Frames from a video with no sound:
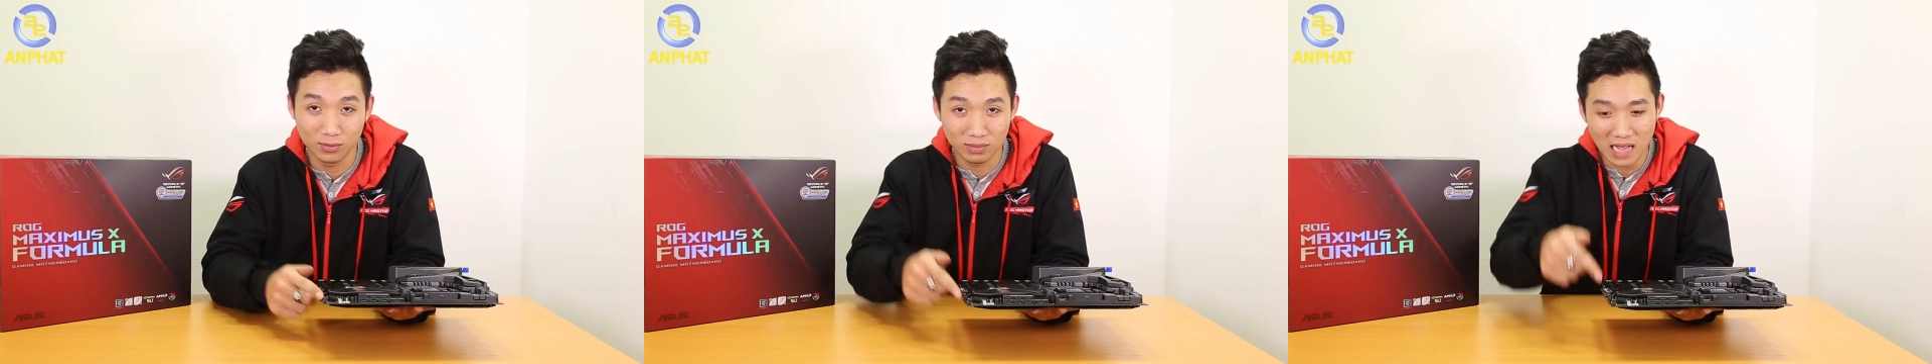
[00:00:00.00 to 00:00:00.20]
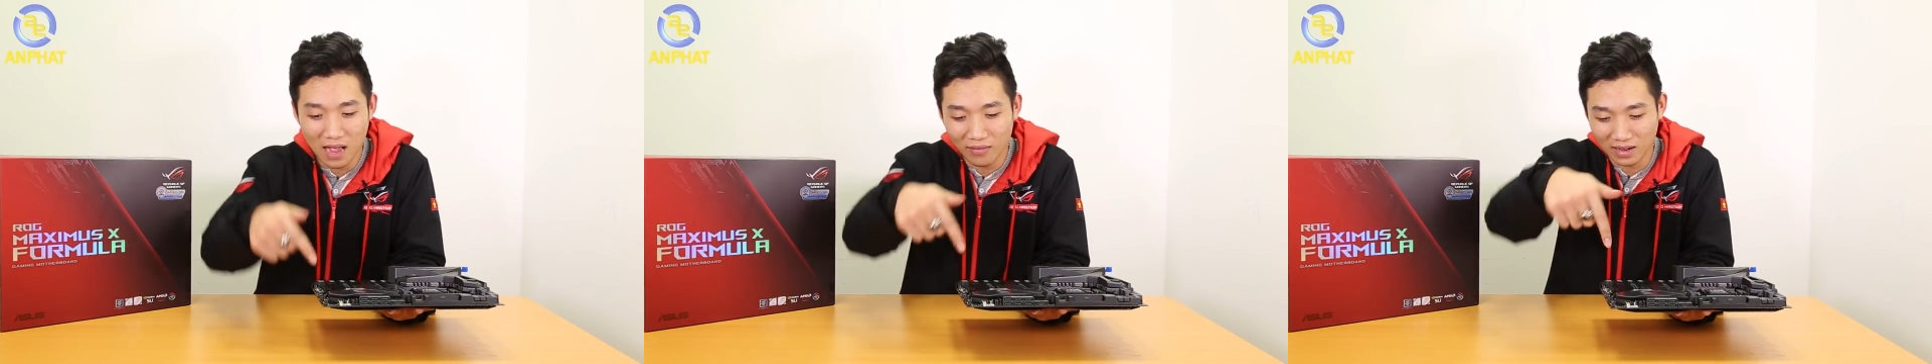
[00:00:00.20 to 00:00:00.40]

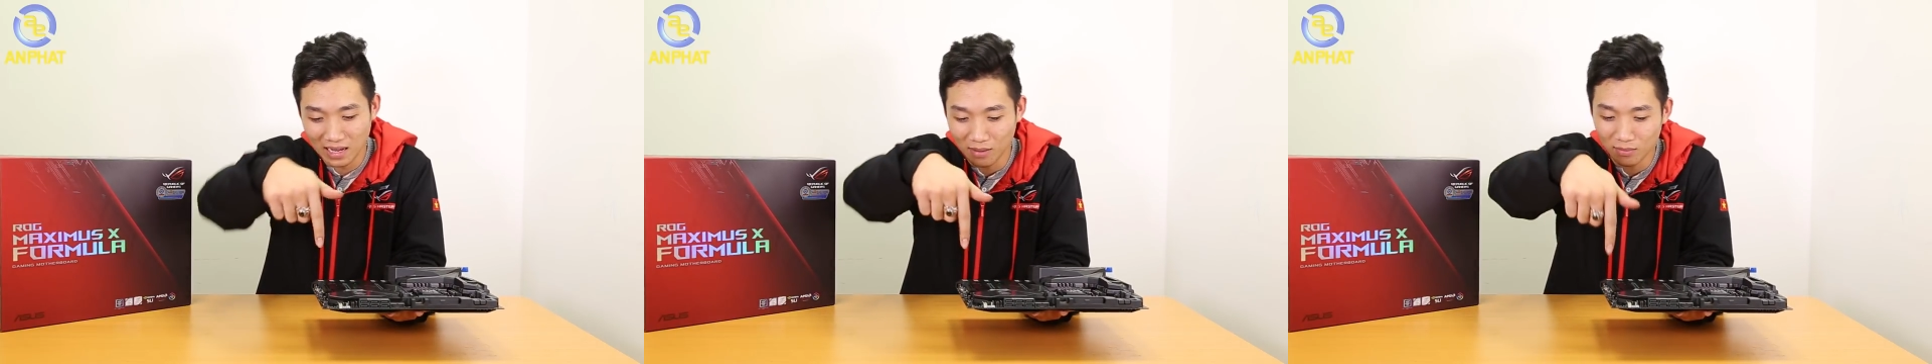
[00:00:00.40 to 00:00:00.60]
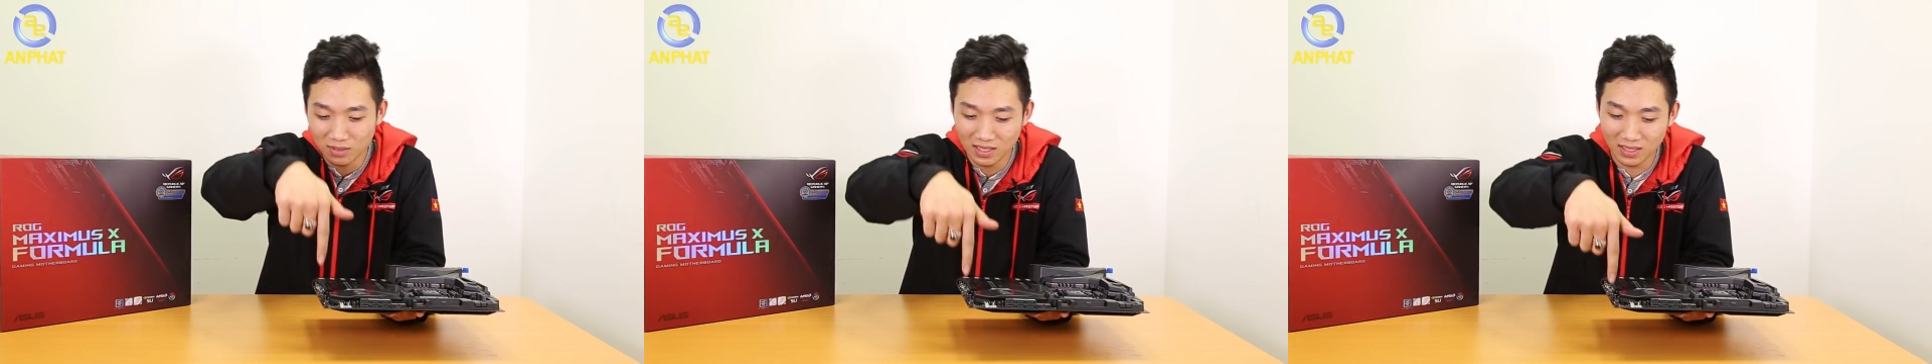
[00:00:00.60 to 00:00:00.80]
chúng ta phải
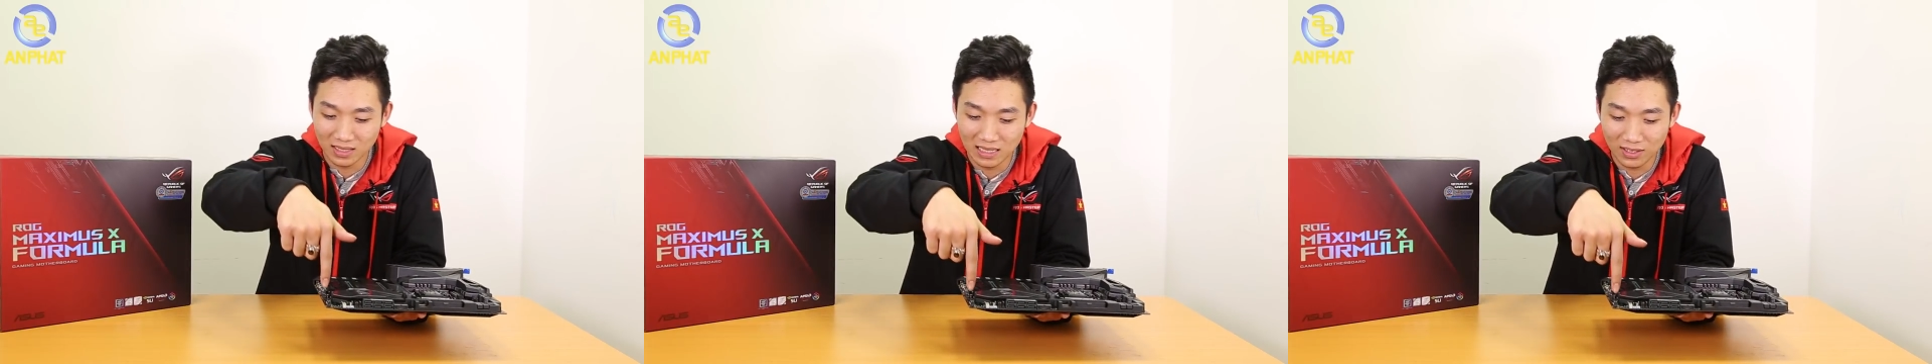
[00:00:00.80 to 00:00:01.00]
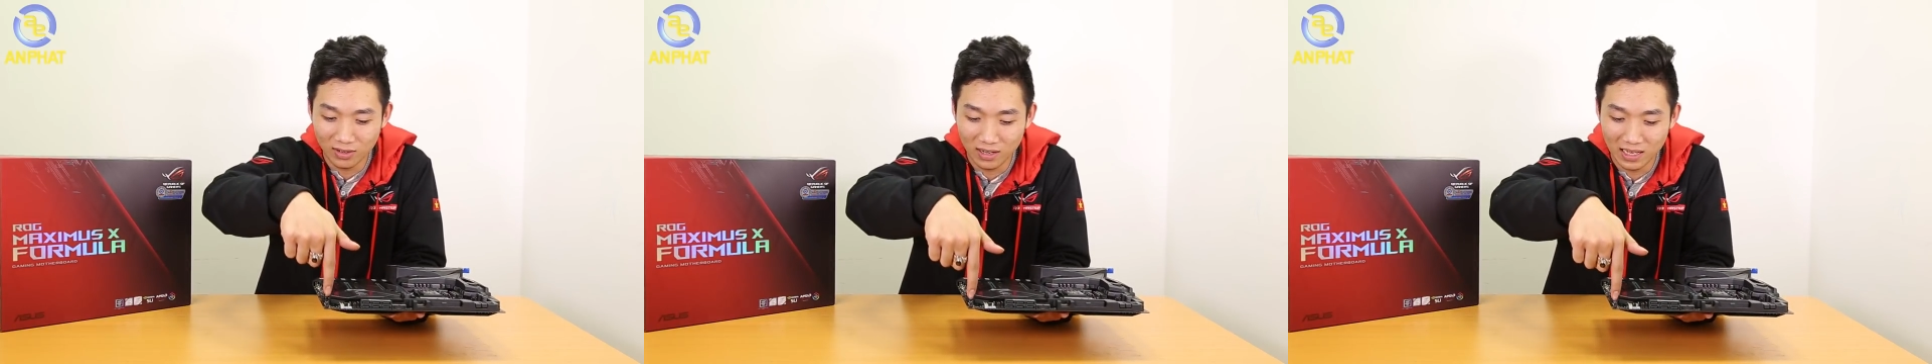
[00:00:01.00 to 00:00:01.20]
cắm dựng
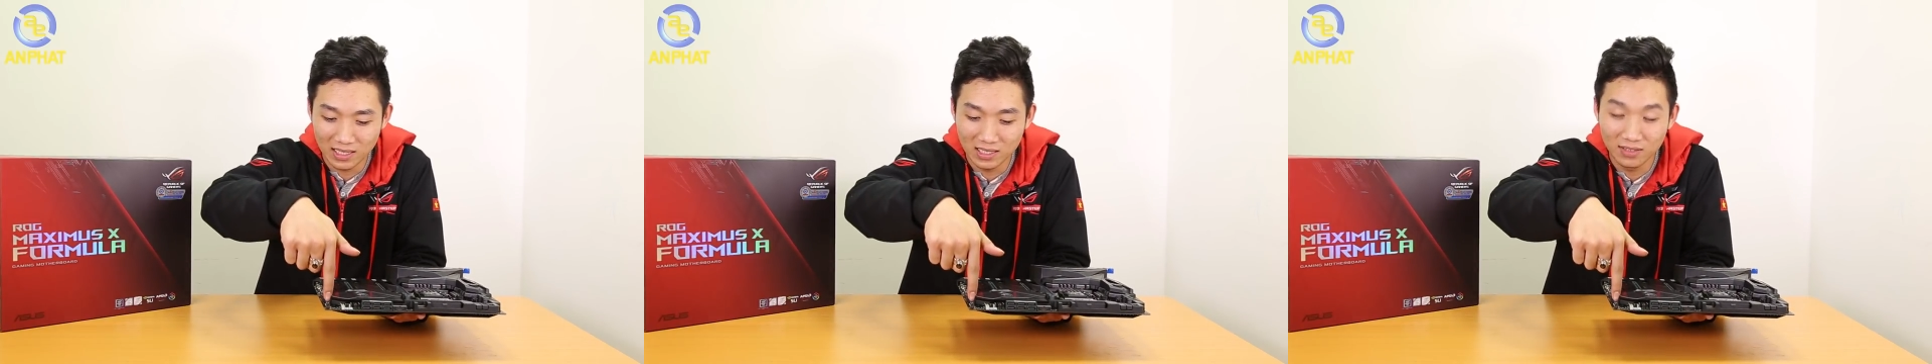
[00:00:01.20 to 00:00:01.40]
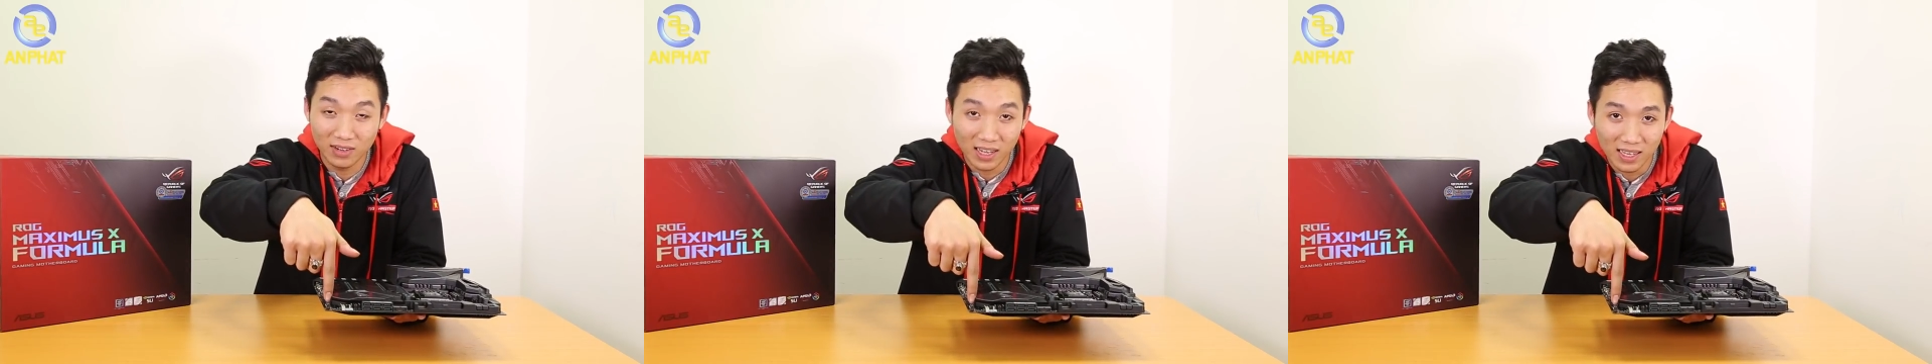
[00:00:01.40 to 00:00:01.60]
đứng nó lên
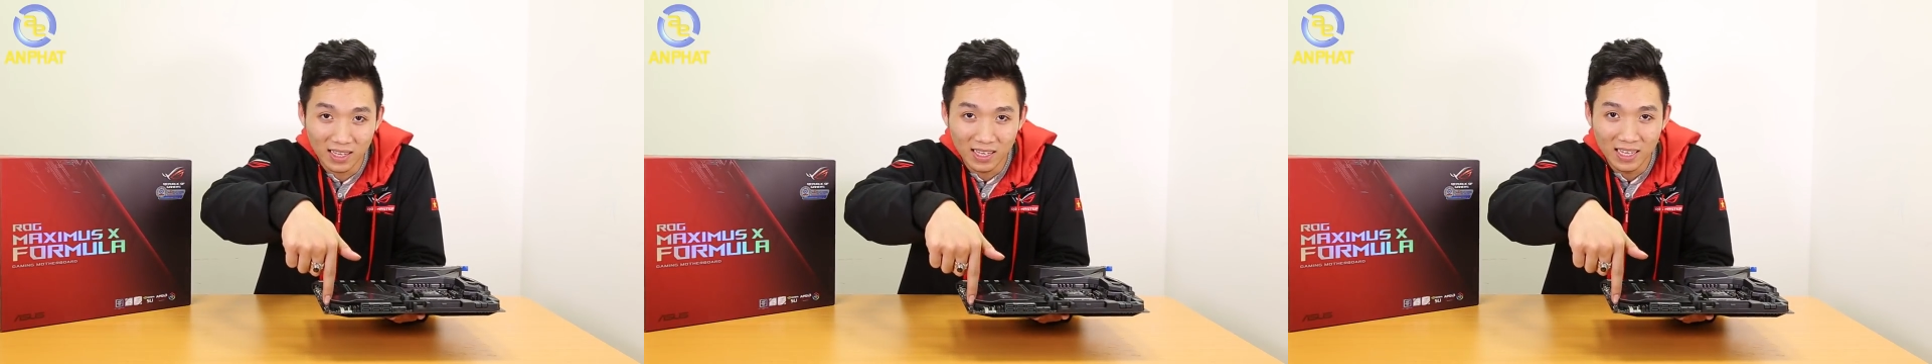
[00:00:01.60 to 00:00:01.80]
như vậy.